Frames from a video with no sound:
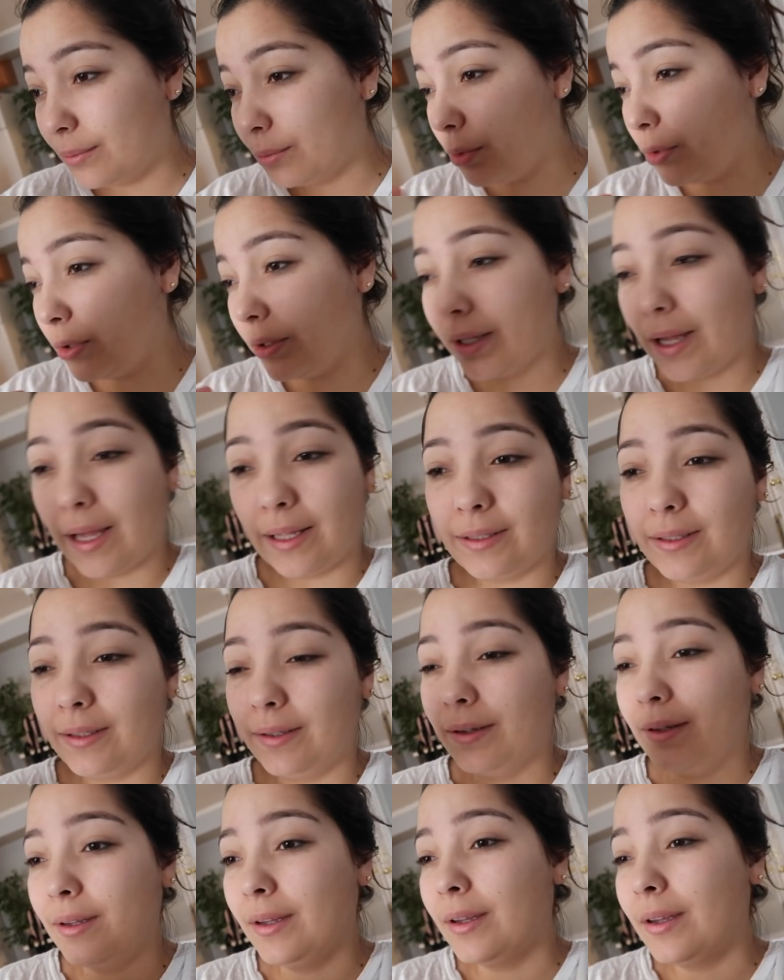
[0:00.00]
por nada.
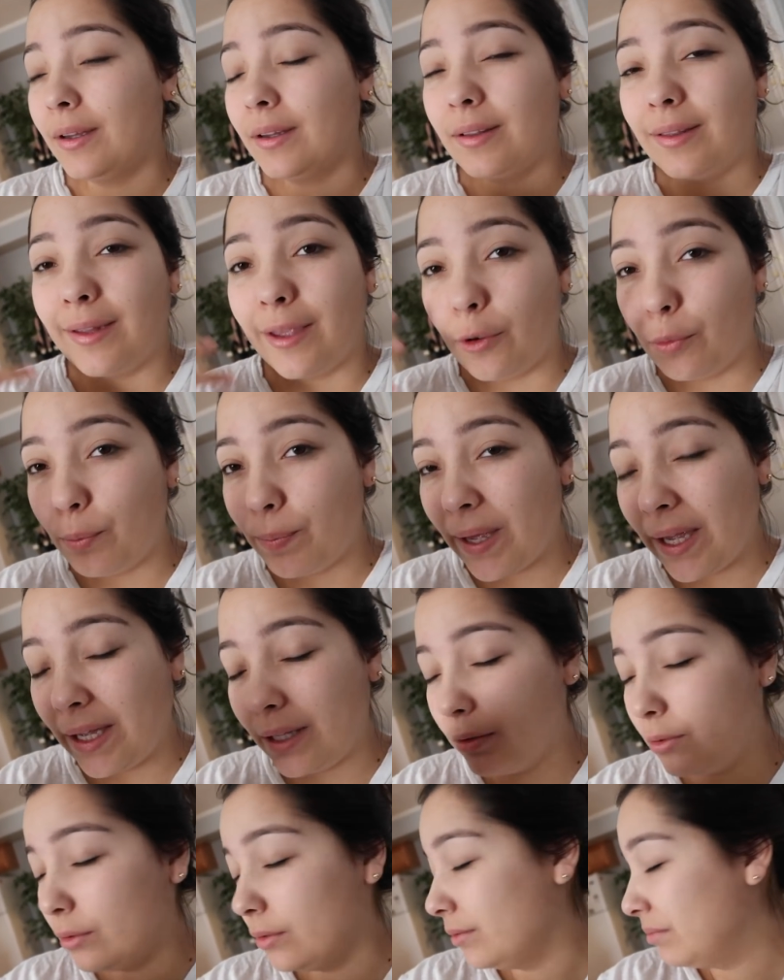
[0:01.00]
Dei o
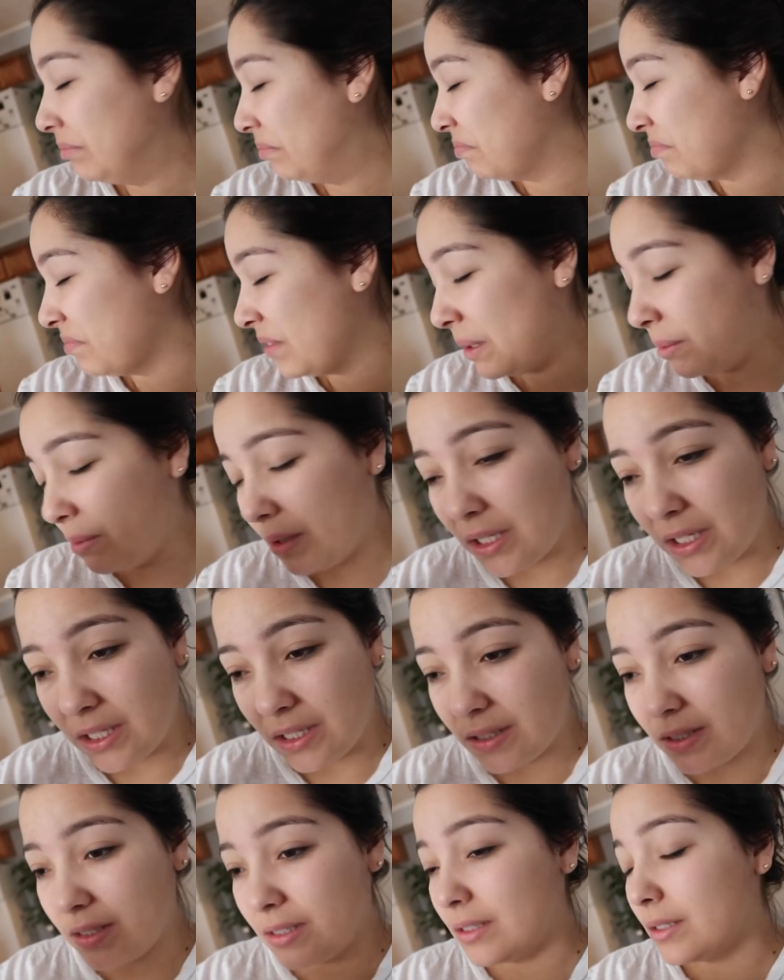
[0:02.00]
peito, não
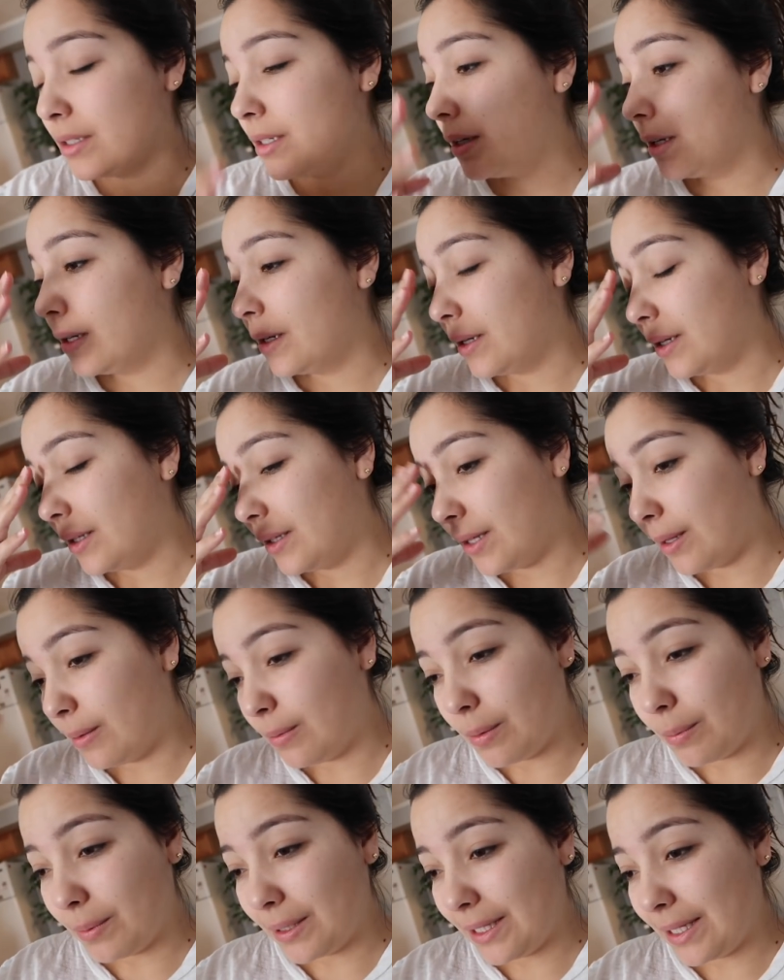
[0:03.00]
quis. Dei
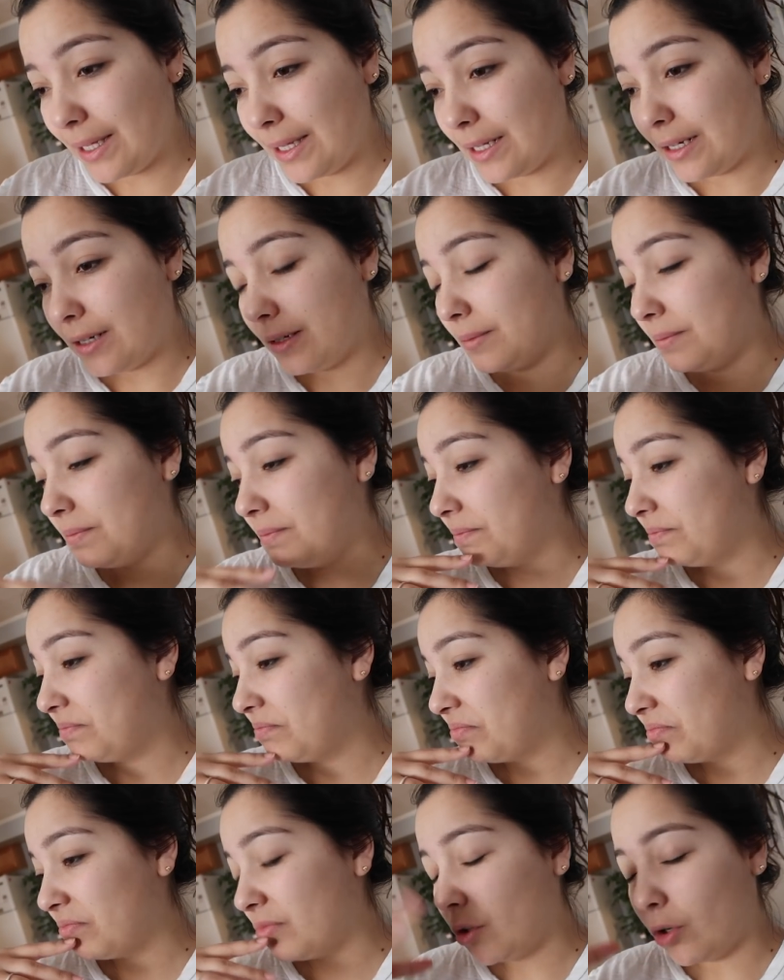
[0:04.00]
minha madeira,
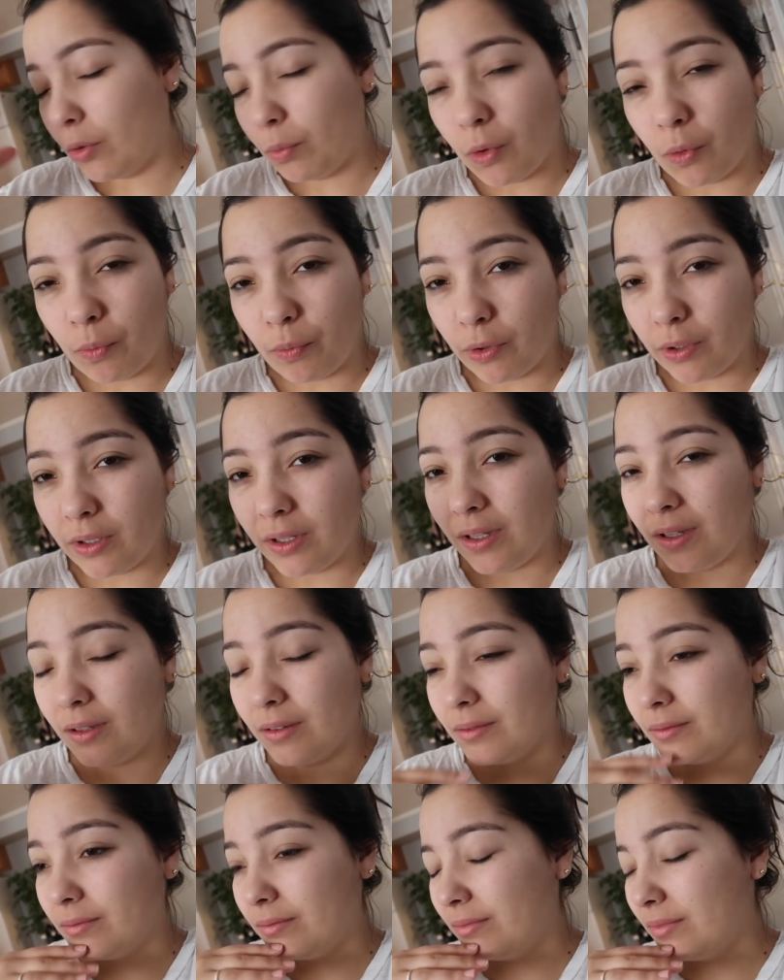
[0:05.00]
tomou um
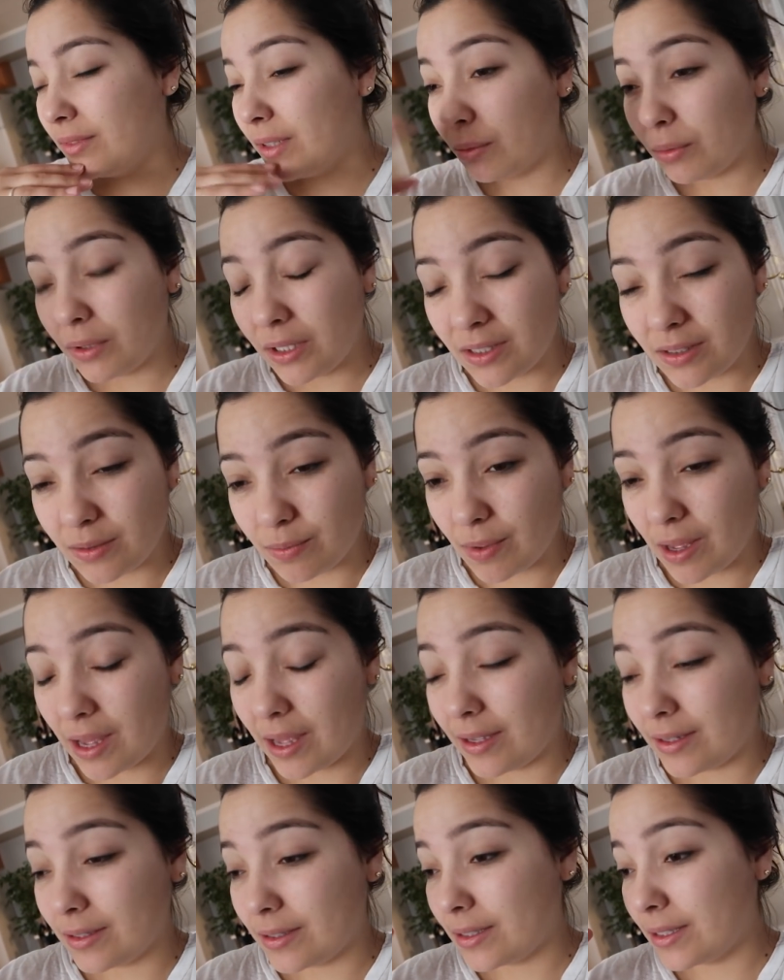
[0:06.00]
pouquinho, não quis
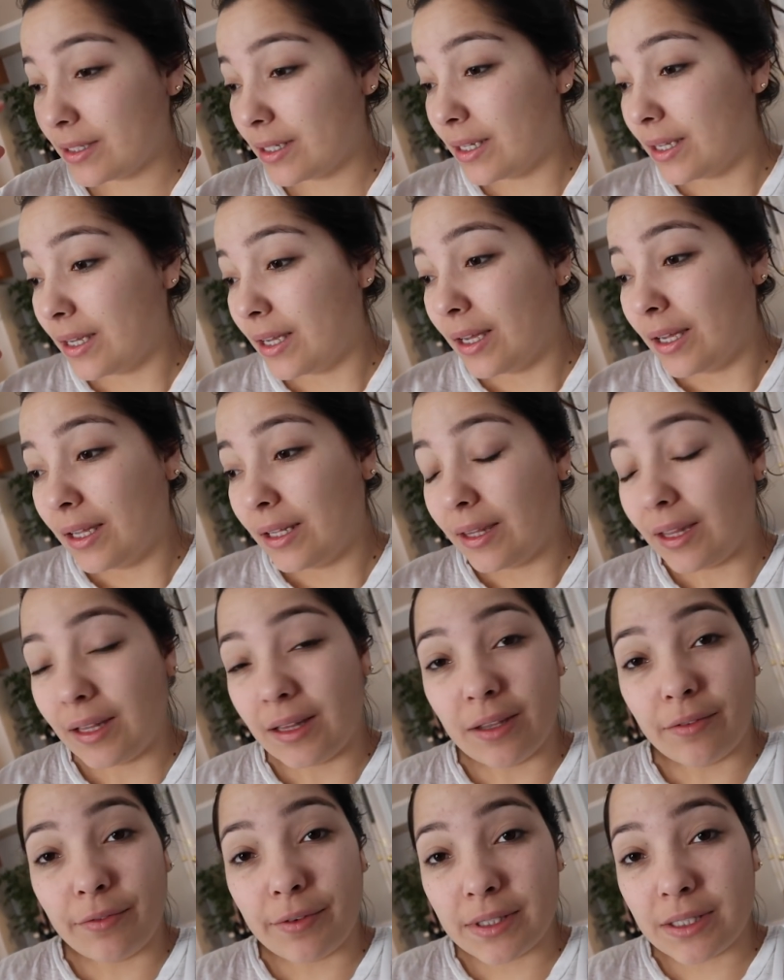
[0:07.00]
mais.
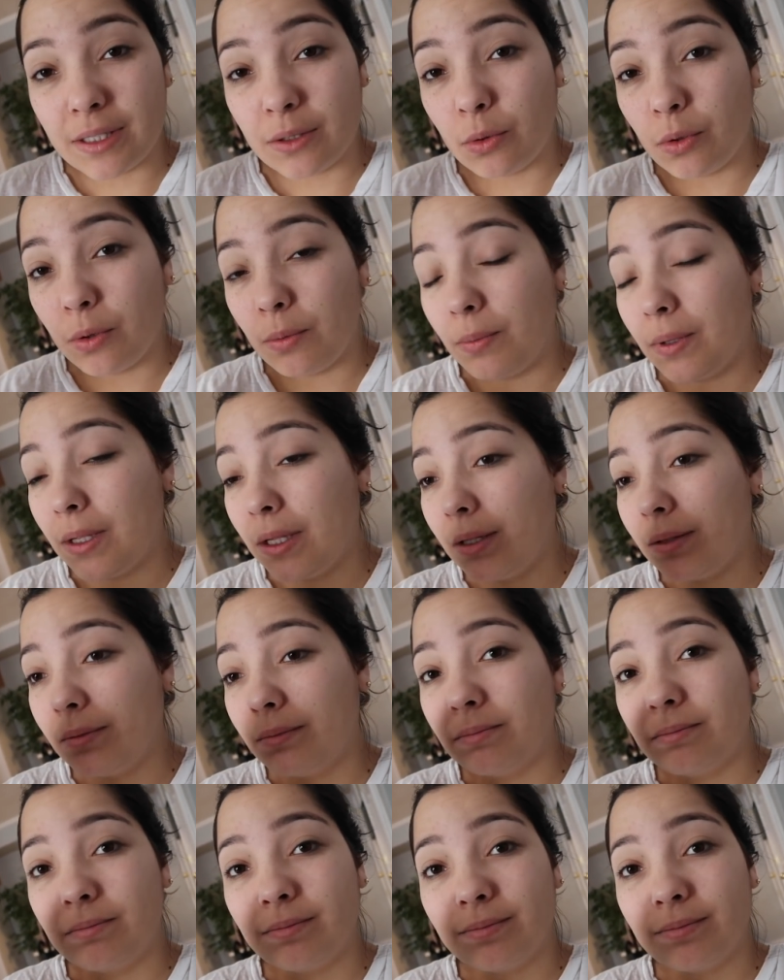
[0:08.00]
Tentei fazer dormir,